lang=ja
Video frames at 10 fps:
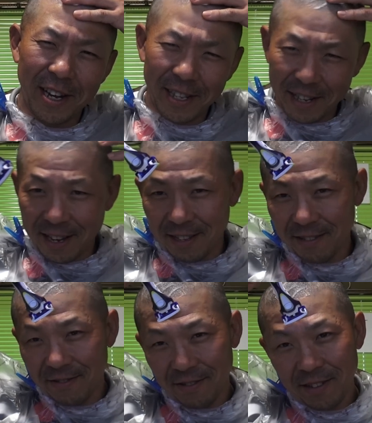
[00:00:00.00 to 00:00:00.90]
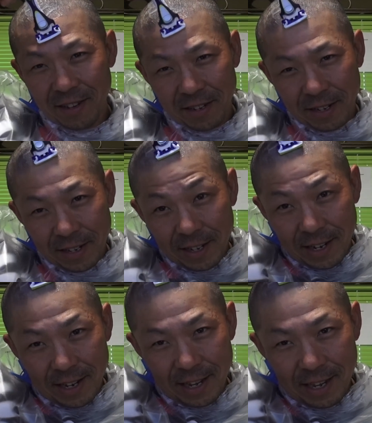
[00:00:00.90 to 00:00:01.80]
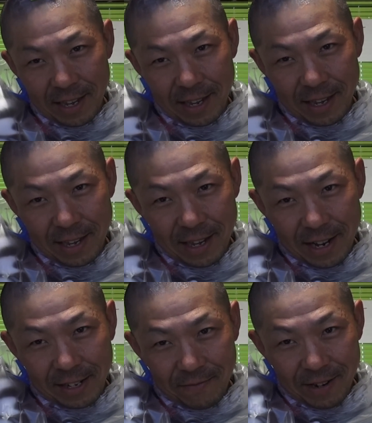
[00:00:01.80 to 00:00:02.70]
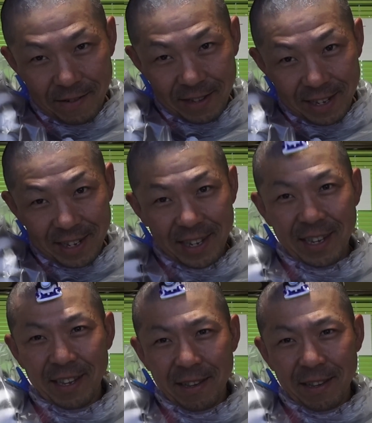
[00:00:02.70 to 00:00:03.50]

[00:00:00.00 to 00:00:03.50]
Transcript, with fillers: なんでちょっと生かしてもらいます。